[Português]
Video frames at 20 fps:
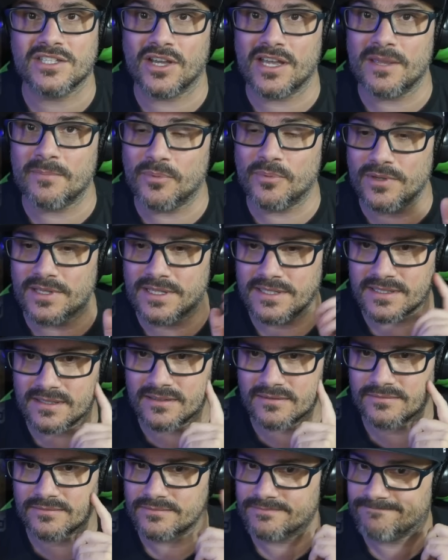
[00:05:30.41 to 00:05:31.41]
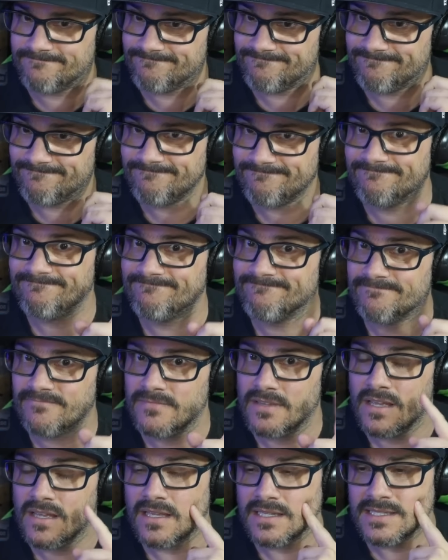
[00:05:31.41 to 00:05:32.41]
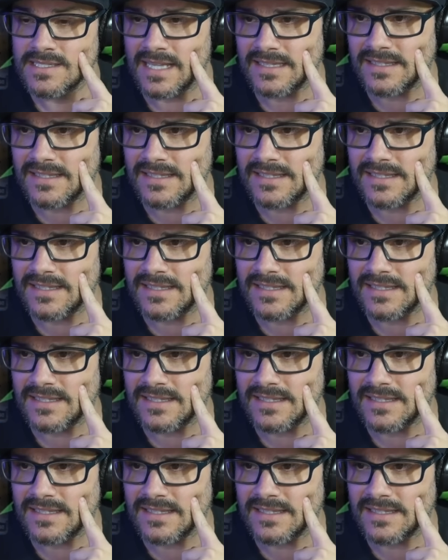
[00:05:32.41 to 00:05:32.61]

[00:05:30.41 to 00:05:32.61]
Aí, polícia. Se